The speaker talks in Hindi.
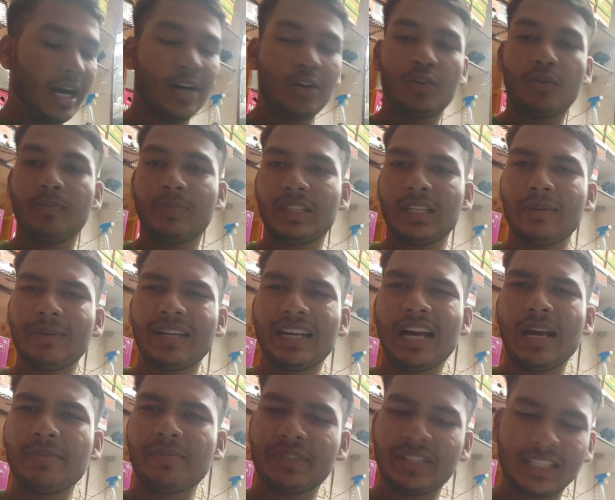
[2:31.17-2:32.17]
आठ मतलब
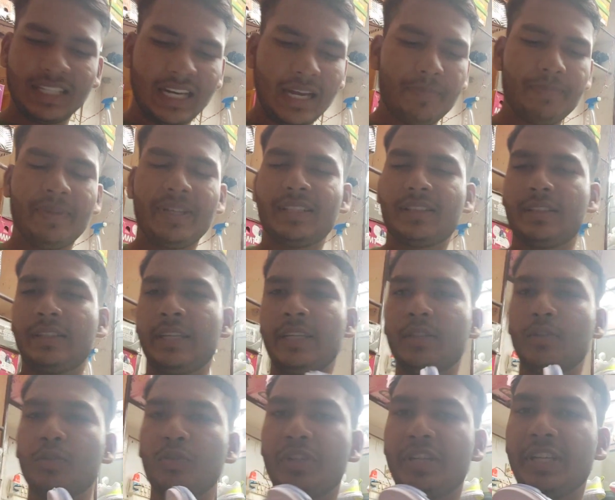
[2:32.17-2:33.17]
आराम से अगर आप देखते हैं
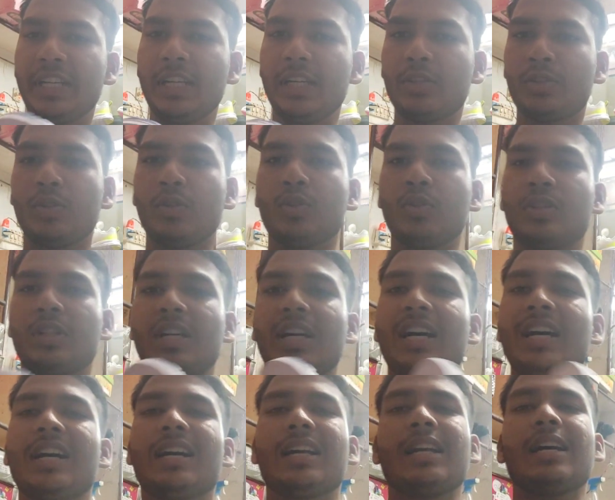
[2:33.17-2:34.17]
तो डेढ़ सौ का
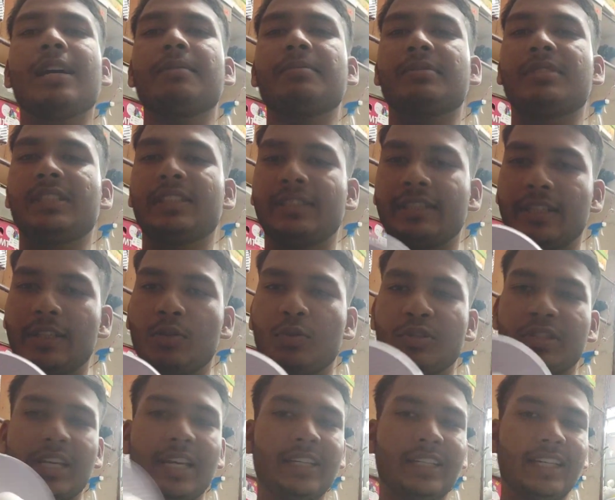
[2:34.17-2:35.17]
आराम से सेल
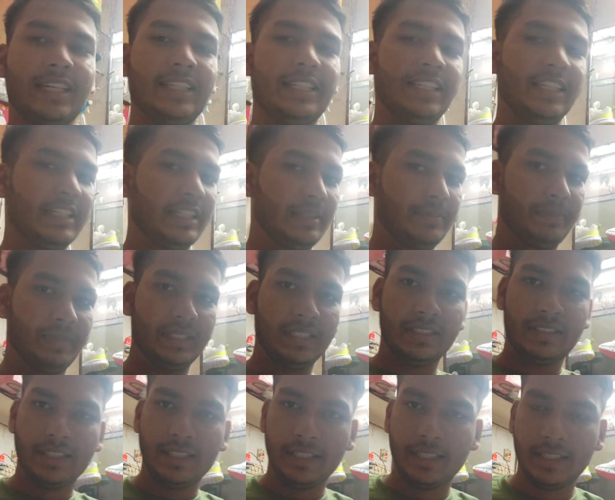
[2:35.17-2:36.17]
हो जाएगा एक
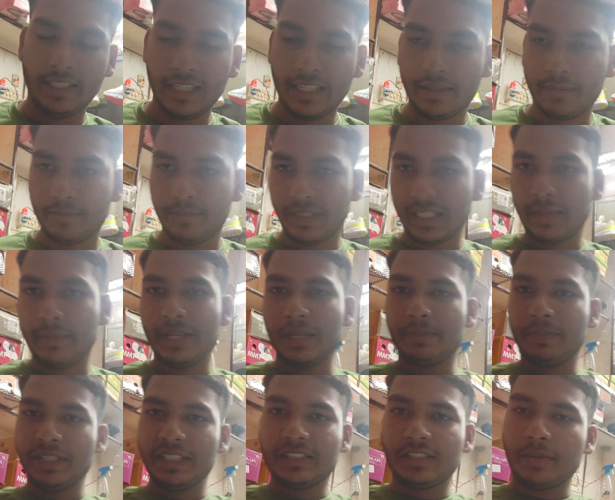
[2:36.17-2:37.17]
पीस से एक मतलब एक
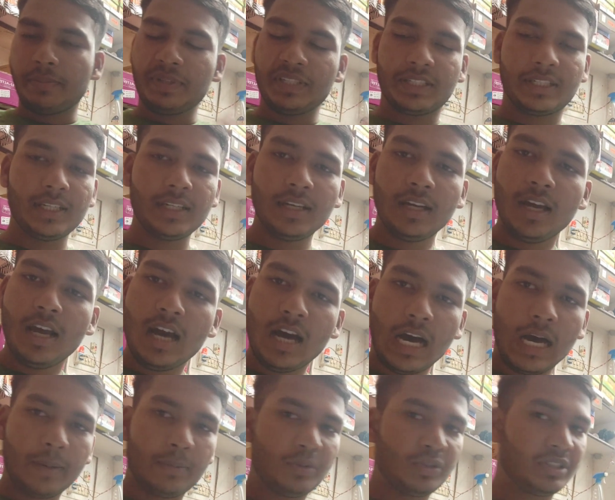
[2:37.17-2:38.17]
पीस के पीछे
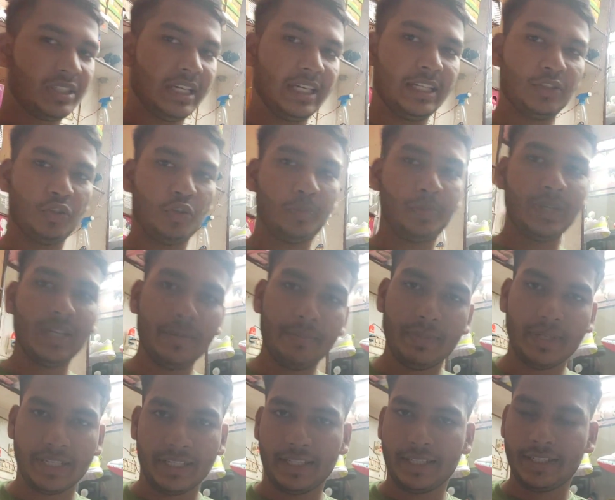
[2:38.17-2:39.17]
आपको चालीस रुपया मिल
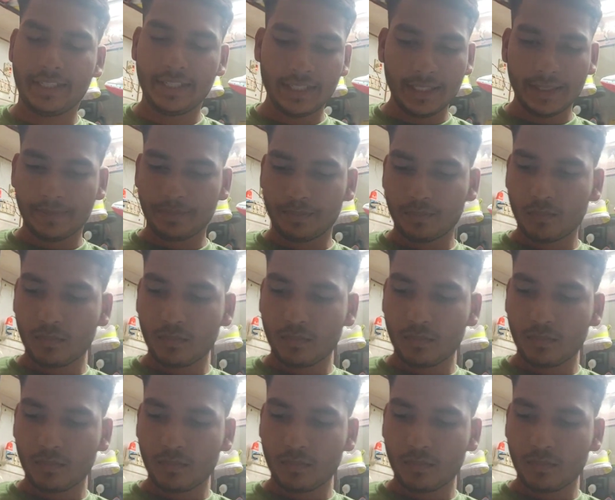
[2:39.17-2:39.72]
जाएगा ठीक है